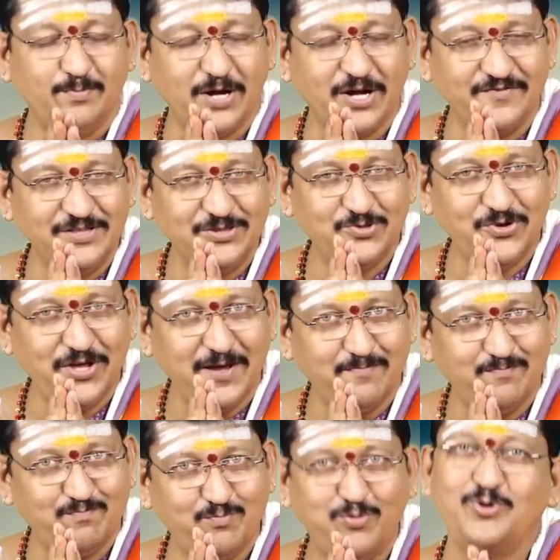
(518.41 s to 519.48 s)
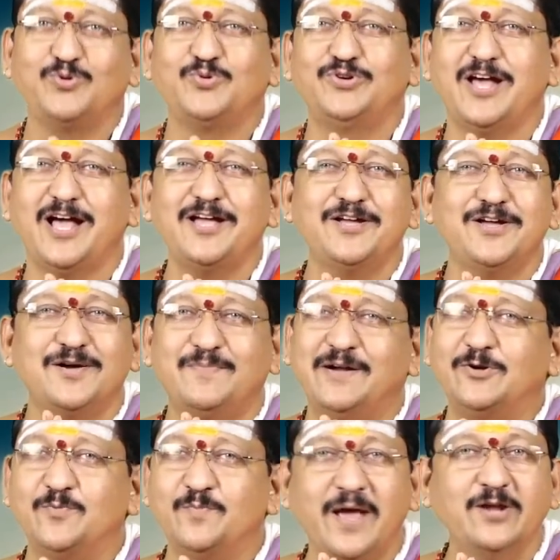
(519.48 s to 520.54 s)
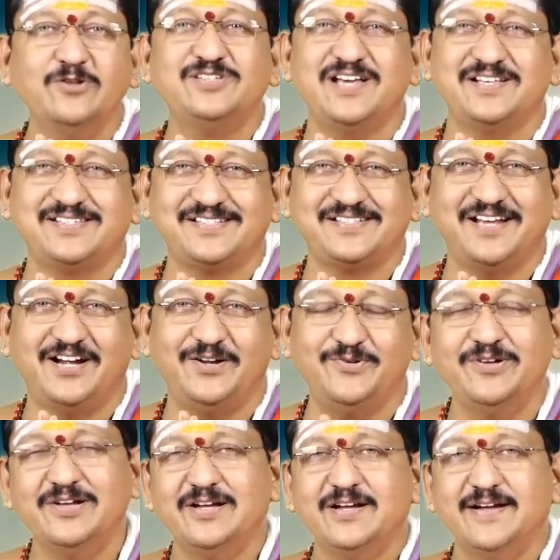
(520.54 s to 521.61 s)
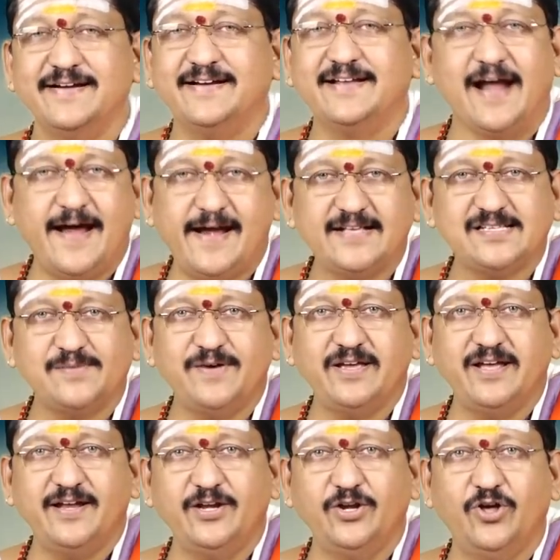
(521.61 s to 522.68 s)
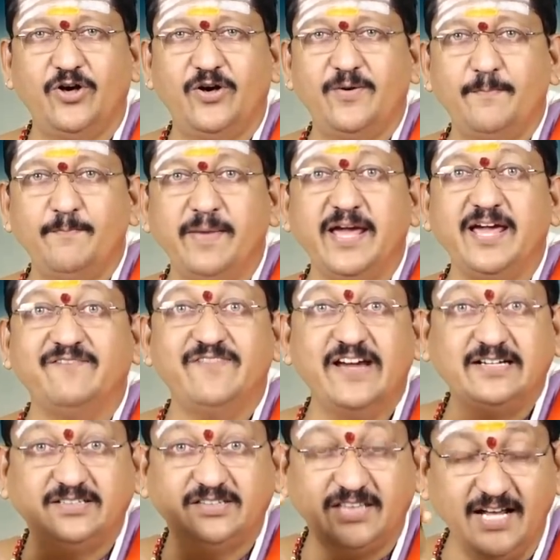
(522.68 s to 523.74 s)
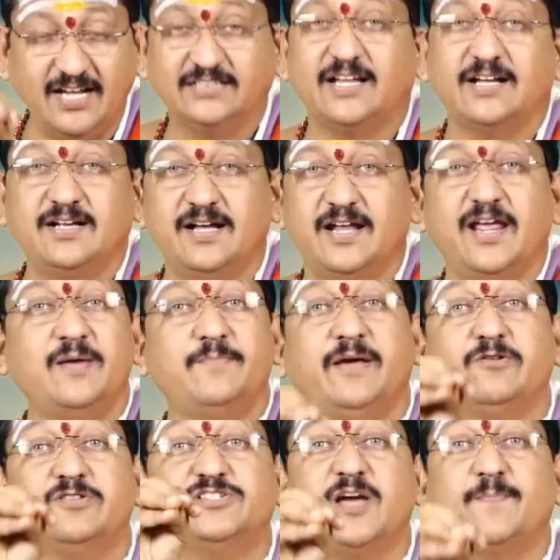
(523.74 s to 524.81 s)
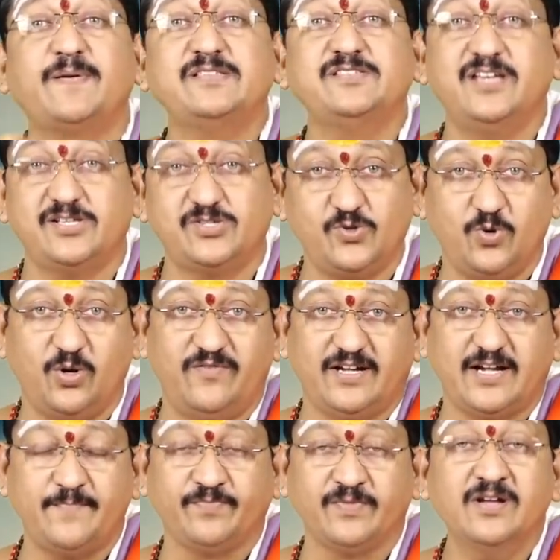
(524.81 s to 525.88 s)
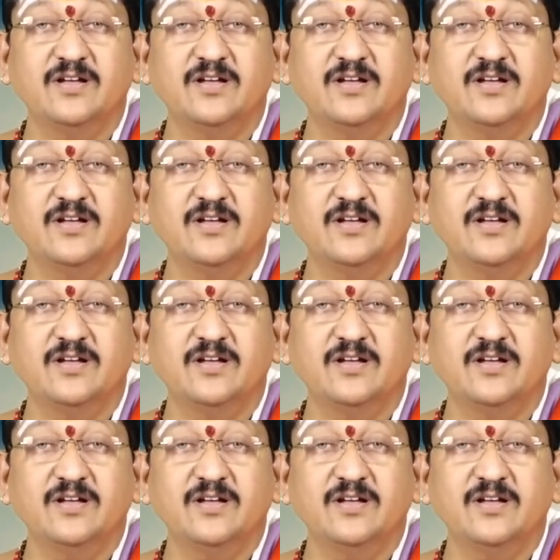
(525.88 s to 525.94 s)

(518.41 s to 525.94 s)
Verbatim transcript: భగవంతుడు ఎప్పుడు కూడా మనకు మేలు చేస్తాడు గ్రహణ సమయంలో మీ వ్యక్తిగతంగానే మీరు జపం చేసుకోవటం